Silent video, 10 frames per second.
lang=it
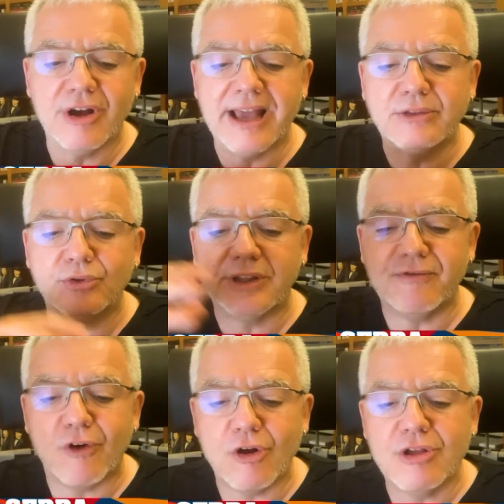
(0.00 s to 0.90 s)
e tutti
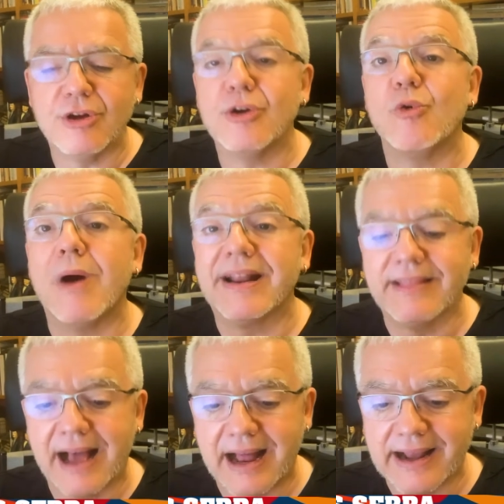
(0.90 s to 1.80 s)
vogliono
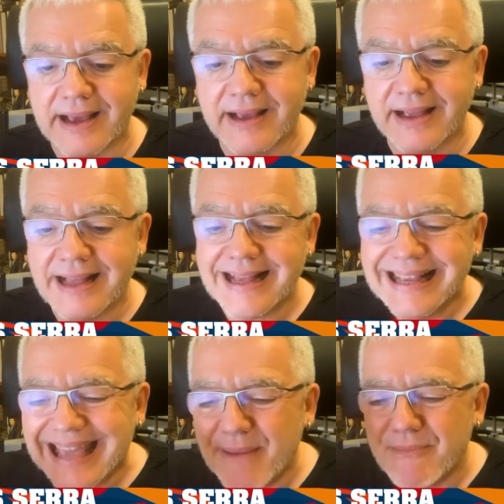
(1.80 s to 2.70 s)
guardare.
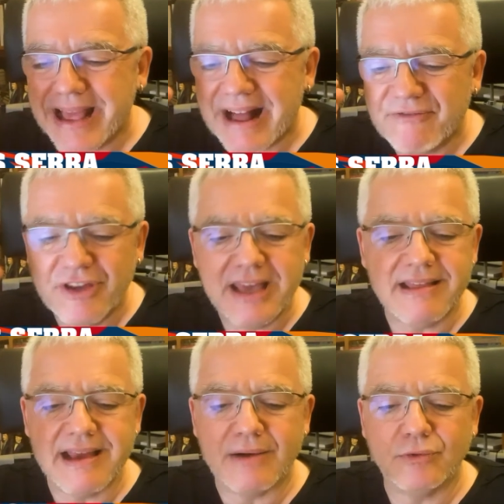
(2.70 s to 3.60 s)
Che
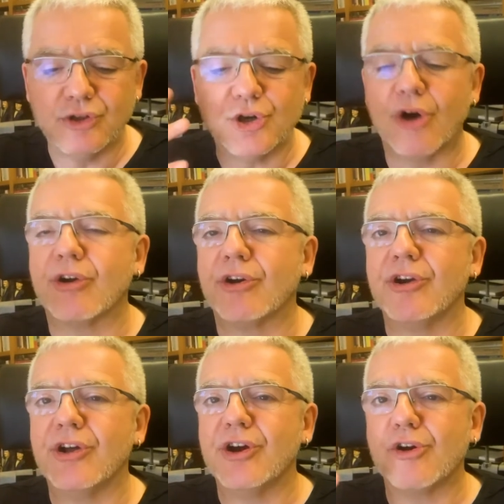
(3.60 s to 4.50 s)
meraviglia un
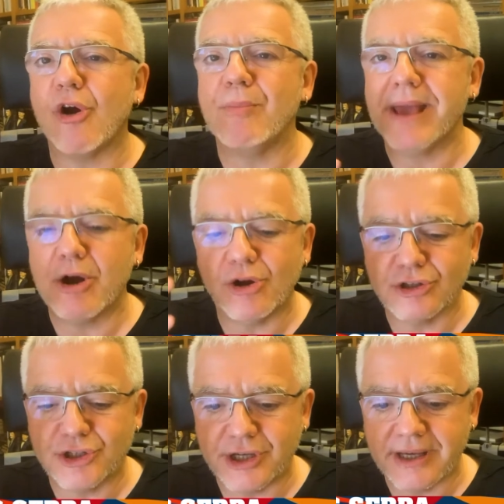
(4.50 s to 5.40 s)
giorno come
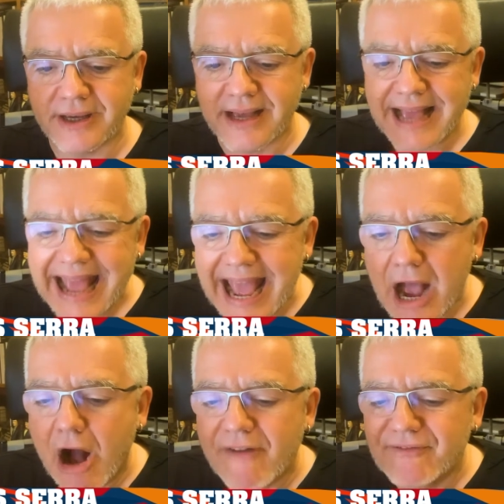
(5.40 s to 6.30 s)
oggi! è
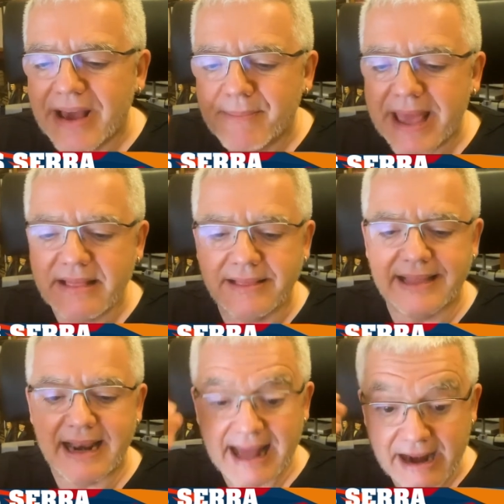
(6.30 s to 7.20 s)
ovviamente la